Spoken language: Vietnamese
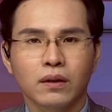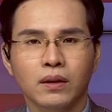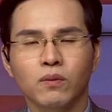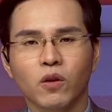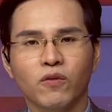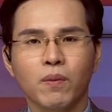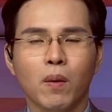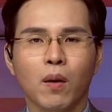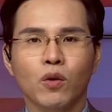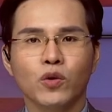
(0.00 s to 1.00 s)
Tiếp tục với
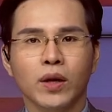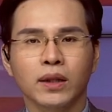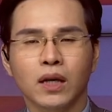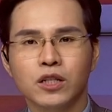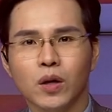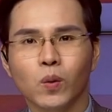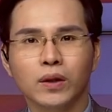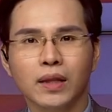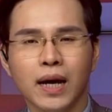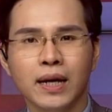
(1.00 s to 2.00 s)
một câu chuyện thời sự quốc
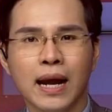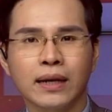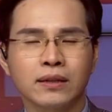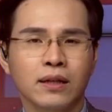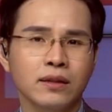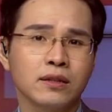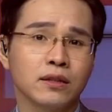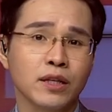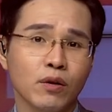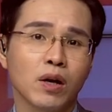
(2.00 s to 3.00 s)
tế đang rất được
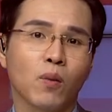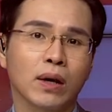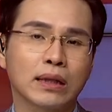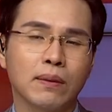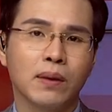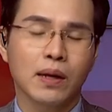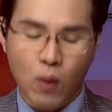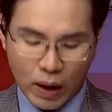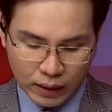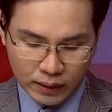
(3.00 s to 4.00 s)
nhiều người quan tâm liên
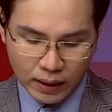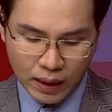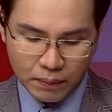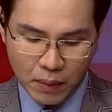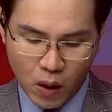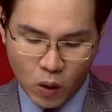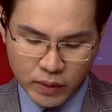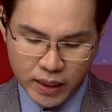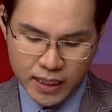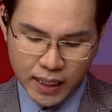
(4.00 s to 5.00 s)
quan đến tình hình bất ổn
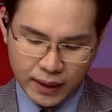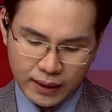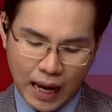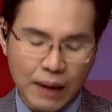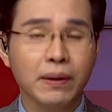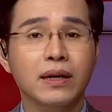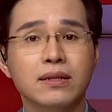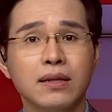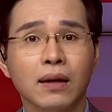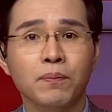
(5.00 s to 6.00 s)
chính trị tại
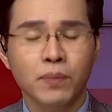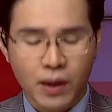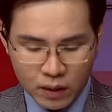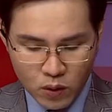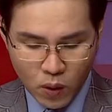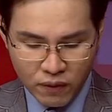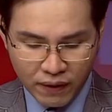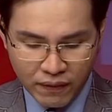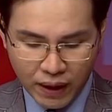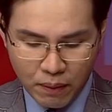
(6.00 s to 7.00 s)
Afghanistan. Thưa quý vị
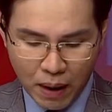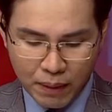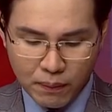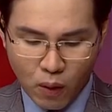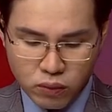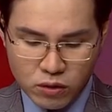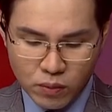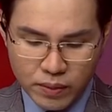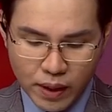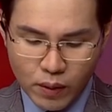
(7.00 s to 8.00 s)
và các bạn, một
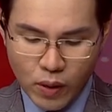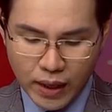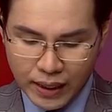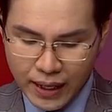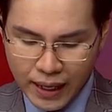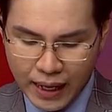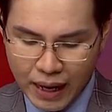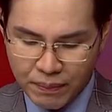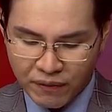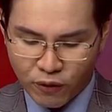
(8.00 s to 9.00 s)
trong những quy định khắc khe
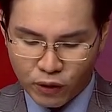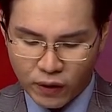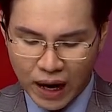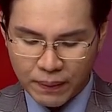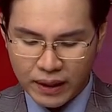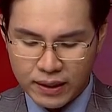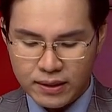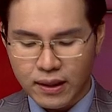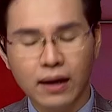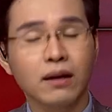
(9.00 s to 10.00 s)
mà phụ nữ
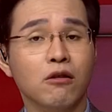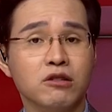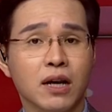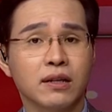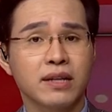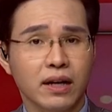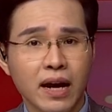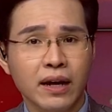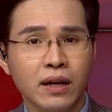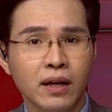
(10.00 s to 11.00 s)
Afghanistan lo sợ giờ
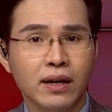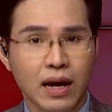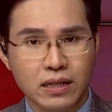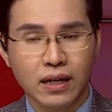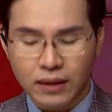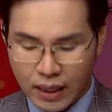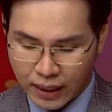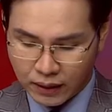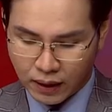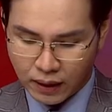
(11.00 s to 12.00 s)
đây đã trở thành
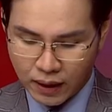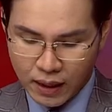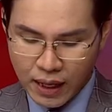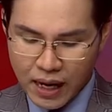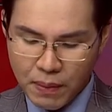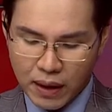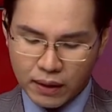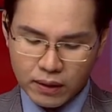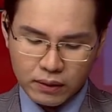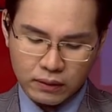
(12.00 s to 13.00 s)
hiện thực khi mà
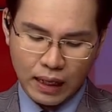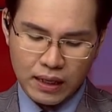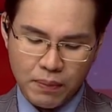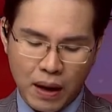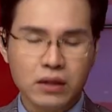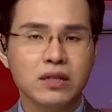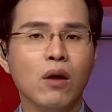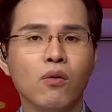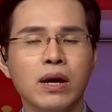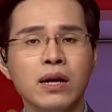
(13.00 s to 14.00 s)
lực lượng Taliban sau
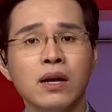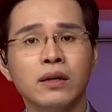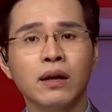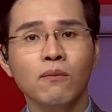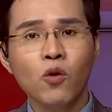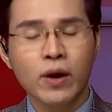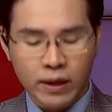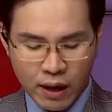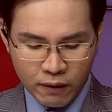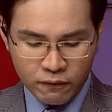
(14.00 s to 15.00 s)
khi lên nắm quyền
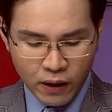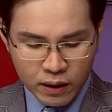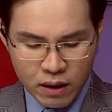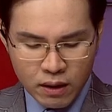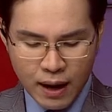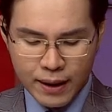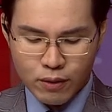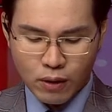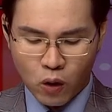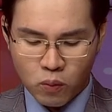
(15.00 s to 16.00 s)
vừa đưa ra yêu
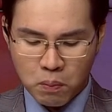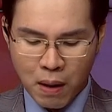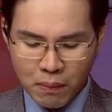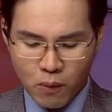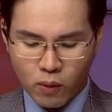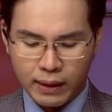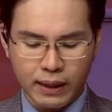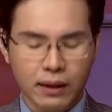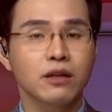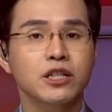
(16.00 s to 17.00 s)
cầu bắt buộc
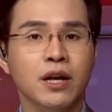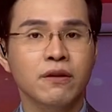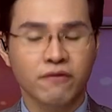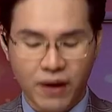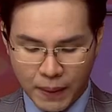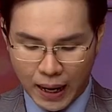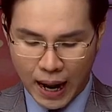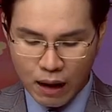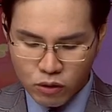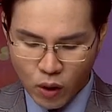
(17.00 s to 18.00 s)
các nữ sinh phải mặc
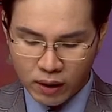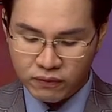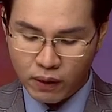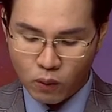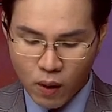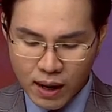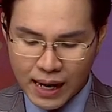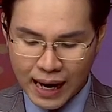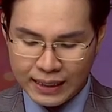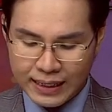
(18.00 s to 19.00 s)
áo choàng và quấn
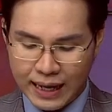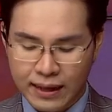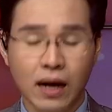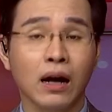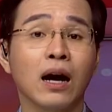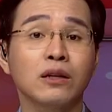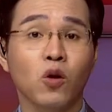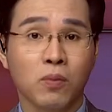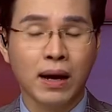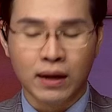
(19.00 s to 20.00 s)
khăn che gần hết
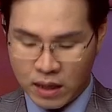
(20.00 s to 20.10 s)
khuôn mặt.